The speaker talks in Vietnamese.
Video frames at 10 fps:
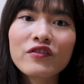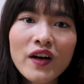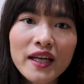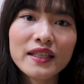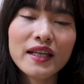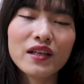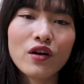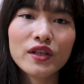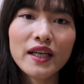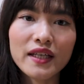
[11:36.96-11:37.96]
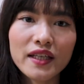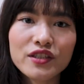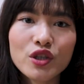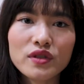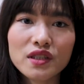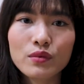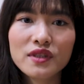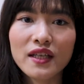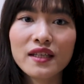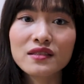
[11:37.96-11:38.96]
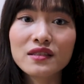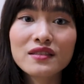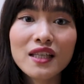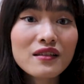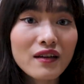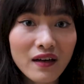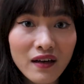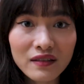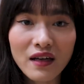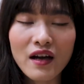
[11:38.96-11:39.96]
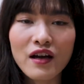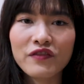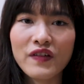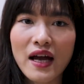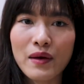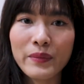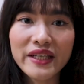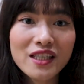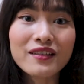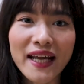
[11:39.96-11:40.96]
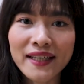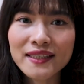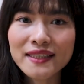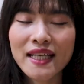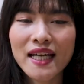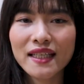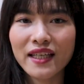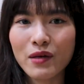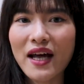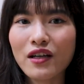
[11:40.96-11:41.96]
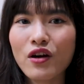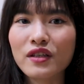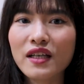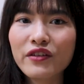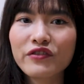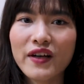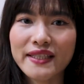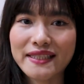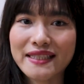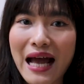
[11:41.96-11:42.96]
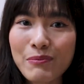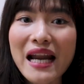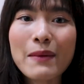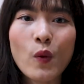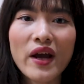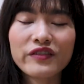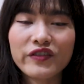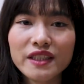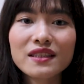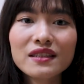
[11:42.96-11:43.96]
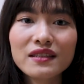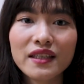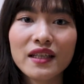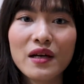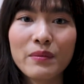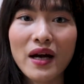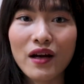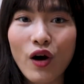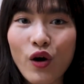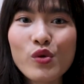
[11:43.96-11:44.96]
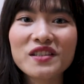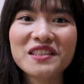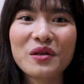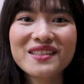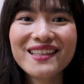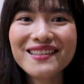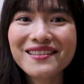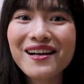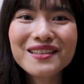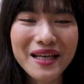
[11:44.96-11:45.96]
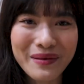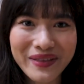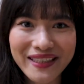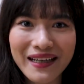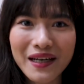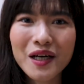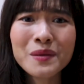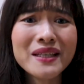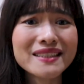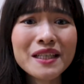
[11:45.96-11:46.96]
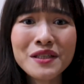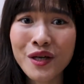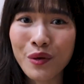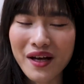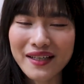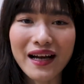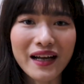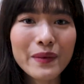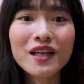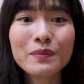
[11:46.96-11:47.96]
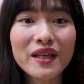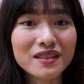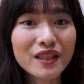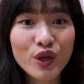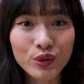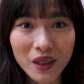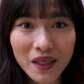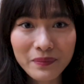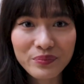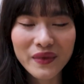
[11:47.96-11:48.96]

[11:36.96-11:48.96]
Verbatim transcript: Vậy để có thể khiến cho cuộc sống trở nên thực sự chất lượng hơn và mình trưởng thành hơn thì các bạn còn cần phải dám làm quen với những người mà có cuộc sống chất lượng hơn cả mình, hơn mình rất nhiều, đẳng cấp hơn mình rất nhiều nữa.